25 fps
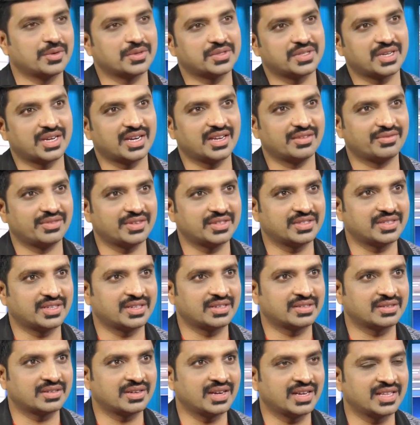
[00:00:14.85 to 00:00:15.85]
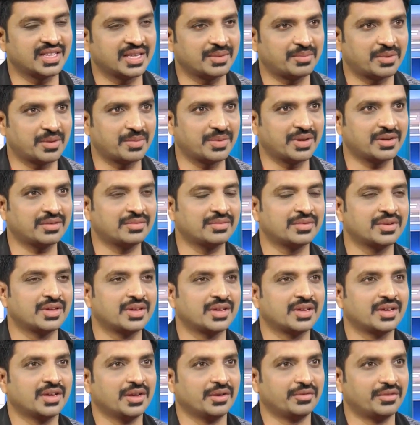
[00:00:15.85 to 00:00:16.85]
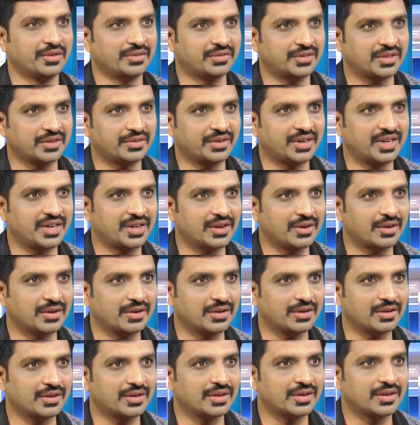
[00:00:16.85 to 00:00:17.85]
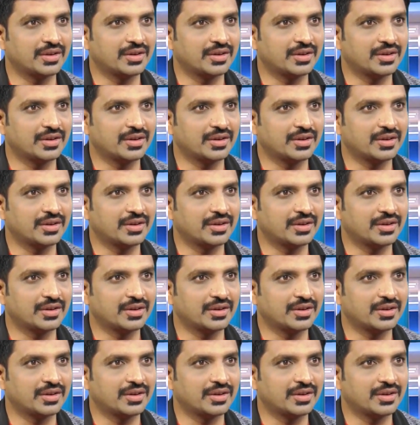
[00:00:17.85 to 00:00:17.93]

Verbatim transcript: పోస్టల్ లైఫ్ ఇన్సూరెన్స్లో అయితే ఇప్పుడు మనం ఫిఫ్త్ వీడియోలో